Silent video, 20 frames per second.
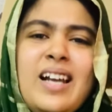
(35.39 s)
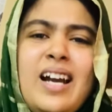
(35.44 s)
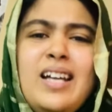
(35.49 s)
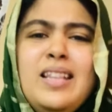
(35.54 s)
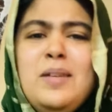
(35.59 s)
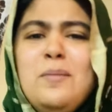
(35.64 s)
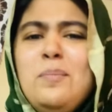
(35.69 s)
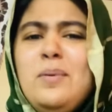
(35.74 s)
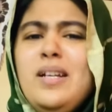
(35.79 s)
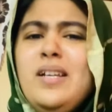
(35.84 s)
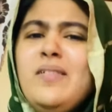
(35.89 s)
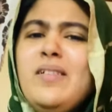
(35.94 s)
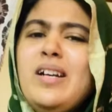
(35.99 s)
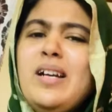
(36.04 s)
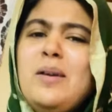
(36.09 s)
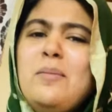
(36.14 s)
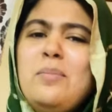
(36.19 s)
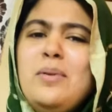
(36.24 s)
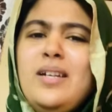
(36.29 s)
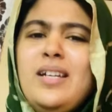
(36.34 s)
அது எப்படி
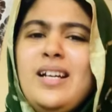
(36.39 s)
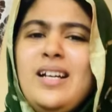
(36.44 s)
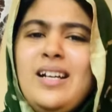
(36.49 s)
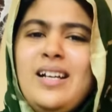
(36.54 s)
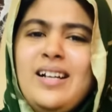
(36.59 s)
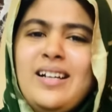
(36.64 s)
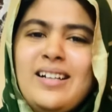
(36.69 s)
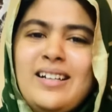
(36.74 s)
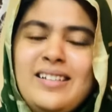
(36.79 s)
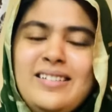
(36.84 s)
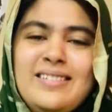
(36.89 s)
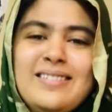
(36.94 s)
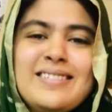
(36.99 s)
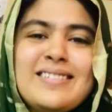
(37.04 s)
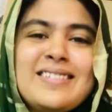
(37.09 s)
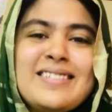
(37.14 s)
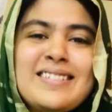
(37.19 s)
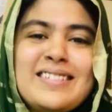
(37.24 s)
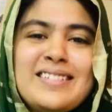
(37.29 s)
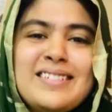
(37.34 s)
இவன்லாம் பெரிய ஆளாகலாம்
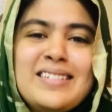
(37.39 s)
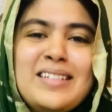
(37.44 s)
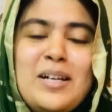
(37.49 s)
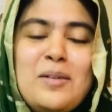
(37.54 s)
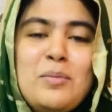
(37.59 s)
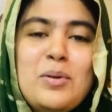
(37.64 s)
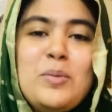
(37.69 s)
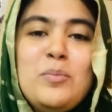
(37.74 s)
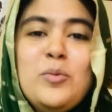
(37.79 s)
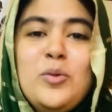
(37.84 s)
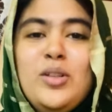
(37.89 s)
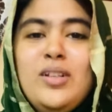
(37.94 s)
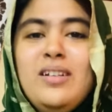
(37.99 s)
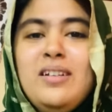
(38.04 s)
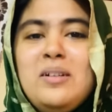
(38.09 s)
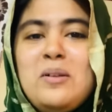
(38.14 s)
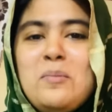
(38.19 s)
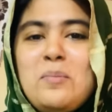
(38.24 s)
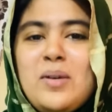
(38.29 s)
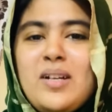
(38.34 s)
அப்படி
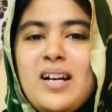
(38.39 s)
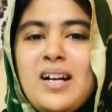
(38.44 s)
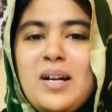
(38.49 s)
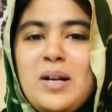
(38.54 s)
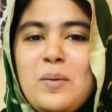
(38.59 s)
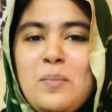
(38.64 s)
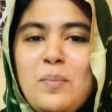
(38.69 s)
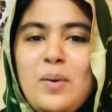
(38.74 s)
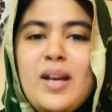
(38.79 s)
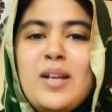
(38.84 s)
முதுகுக்கு பின்னாடி